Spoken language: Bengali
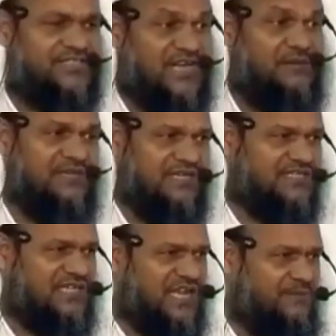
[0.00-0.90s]
জামিয়া
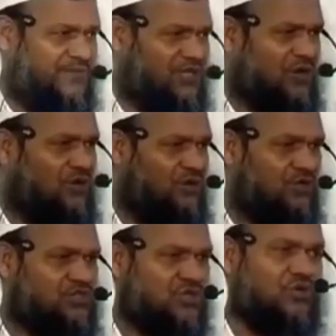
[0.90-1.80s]
সালাফিকে
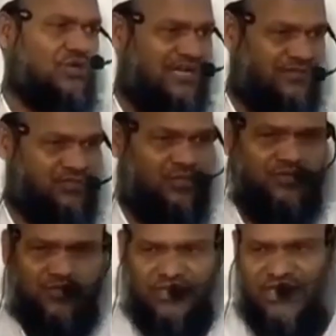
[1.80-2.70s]
কখনো ছোট না ছোট
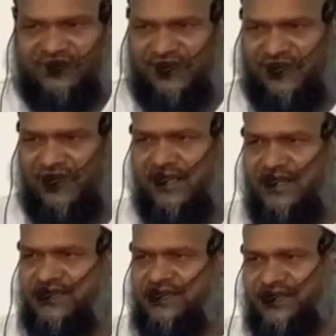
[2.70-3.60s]
চোখে না দেখে
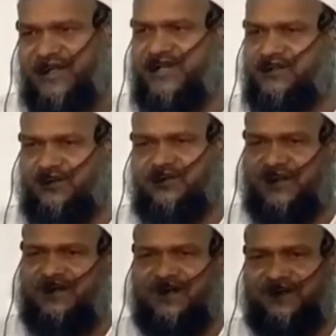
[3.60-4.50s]
সেটা যেন
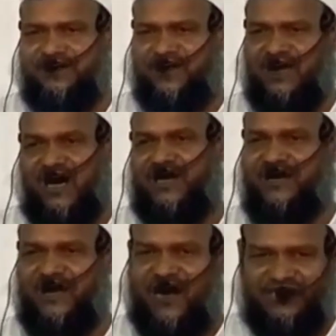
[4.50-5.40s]
জাতির কাছ থেকে
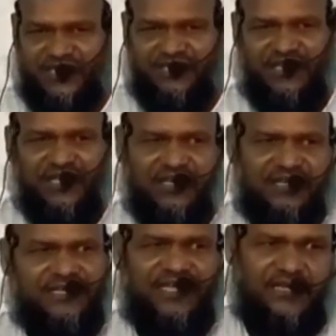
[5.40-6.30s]
হারিয়ে না যায়
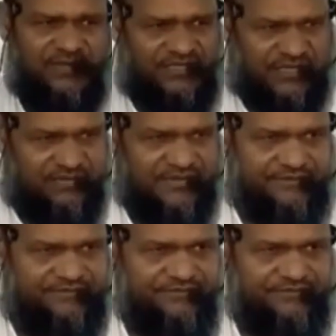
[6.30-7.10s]
এটাই আমার দাবি